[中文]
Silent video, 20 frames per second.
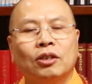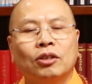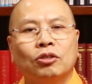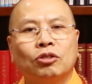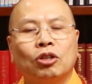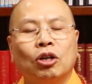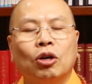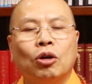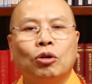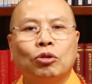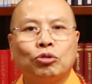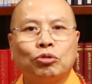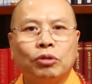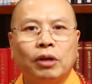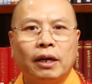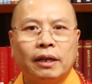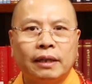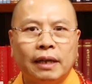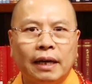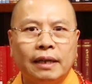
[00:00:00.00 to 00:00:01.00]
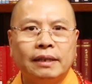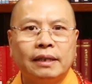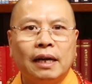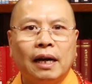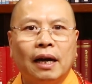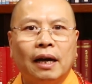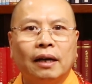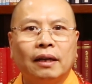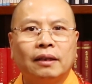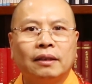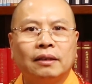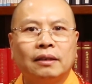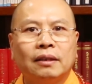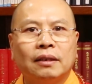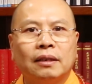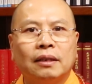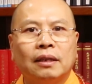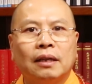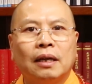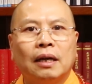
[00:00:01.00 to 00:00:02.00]
最后祝愿大家
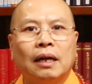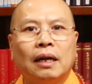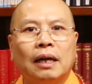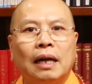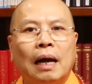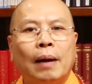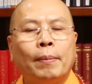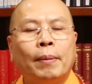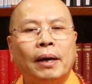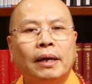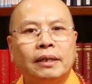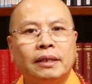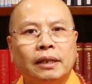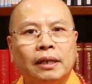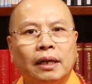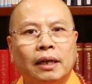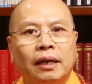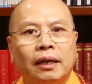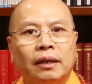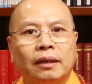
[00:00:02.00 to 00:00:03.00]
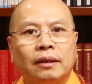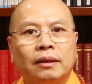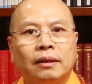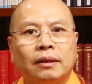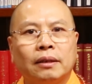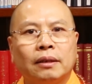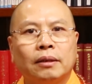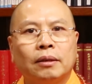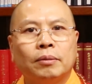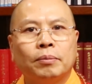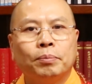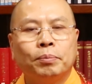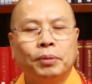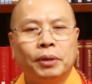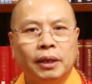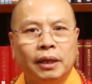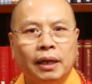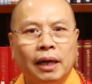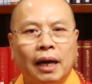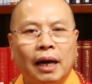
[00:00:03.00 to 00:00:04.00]
腊八节。
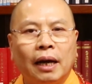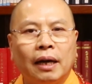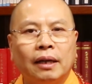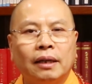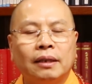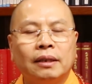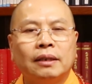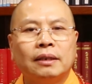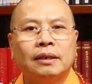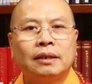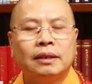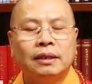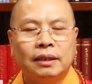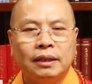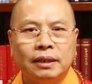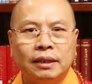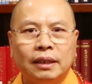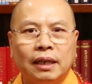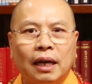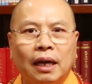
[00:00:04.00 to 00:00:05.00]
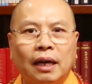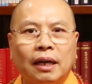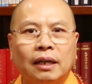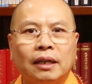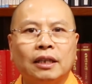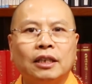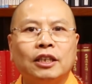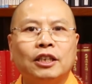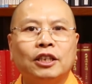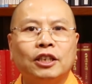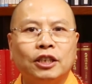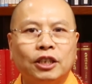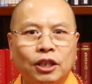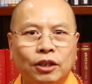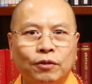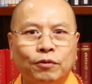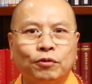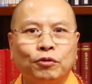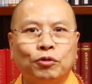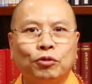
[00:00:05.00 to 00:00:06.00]
平安、吉祥、
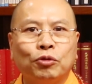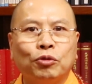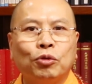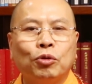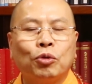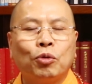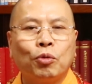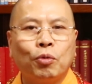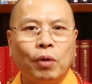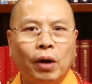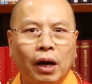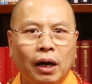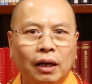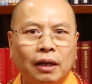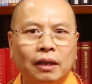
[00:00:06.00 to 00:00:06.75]
幸福、快